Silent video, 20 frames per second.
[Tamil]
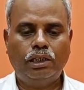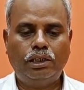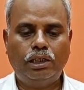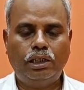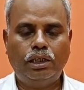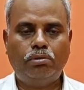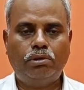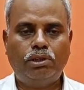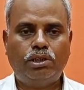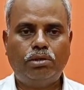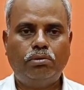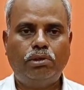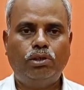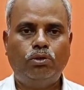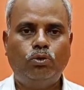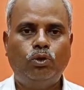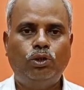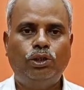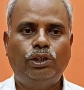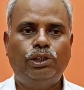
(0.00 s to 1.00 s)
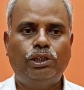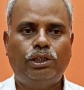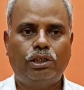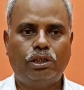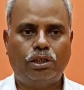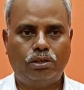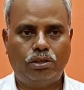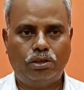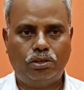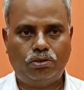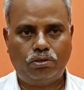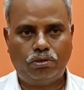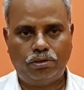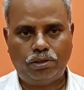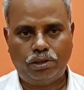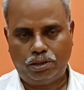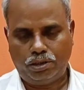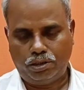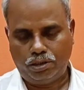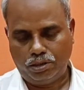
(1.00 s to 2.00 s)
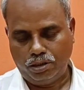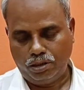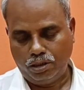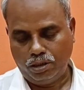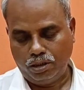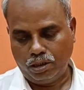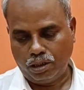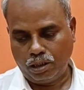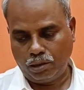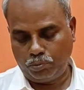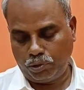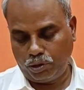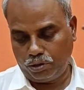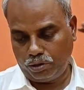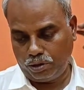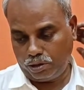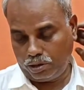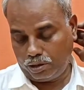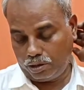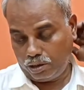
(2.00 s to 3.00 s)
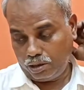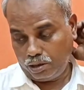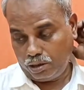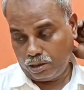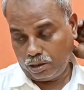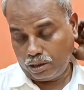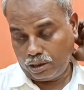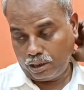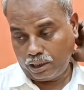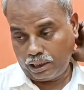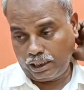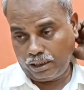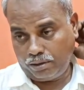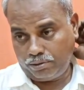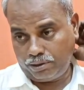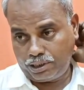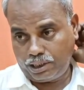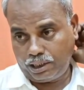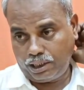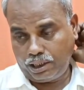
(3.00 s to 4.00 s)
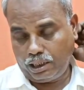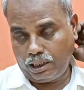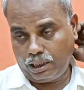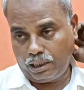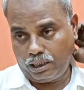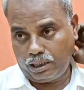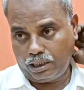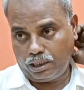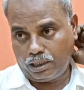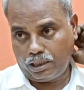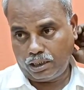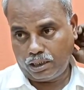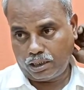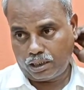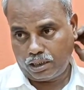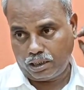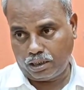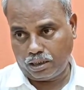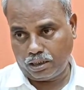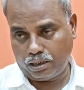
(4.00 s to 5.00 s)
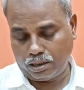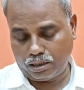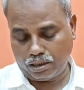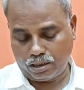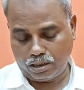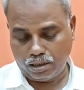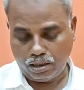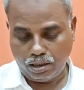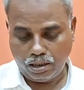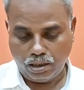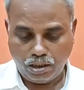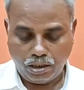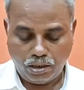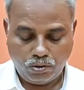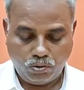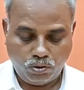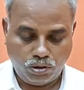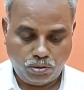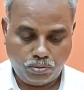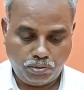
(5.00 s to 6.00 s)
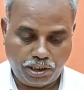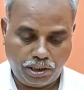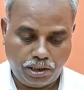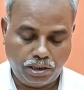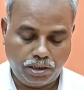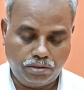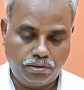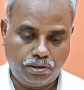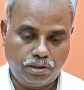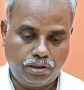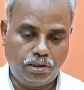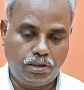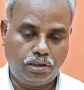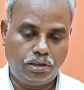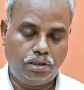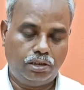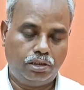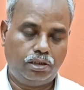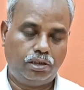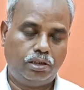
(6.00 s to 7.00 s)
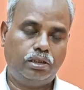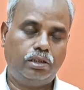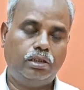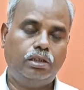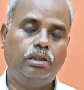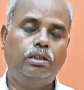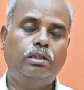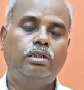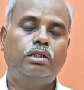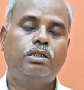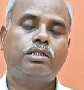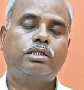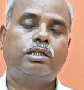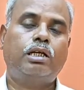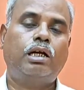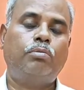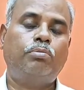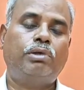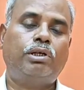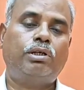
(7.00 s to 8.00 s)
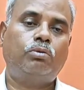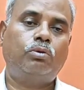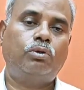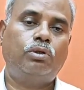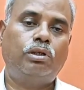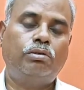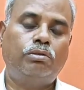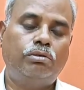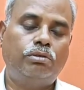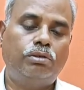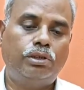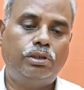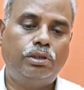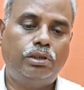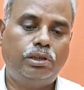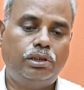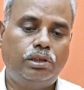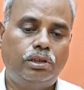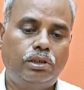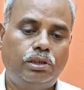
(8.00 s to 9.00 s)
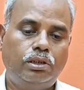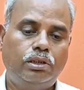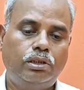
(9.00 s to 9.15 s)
அதிகபட்சமாக நோய் இருக்காதுன்னு சொல்கிறார் அப்போ நிறைய விஷயங்களில் என்னென்னாக்கா ஒரு மனிதன் வந்து சாப்பிட்ற உணவு வந்து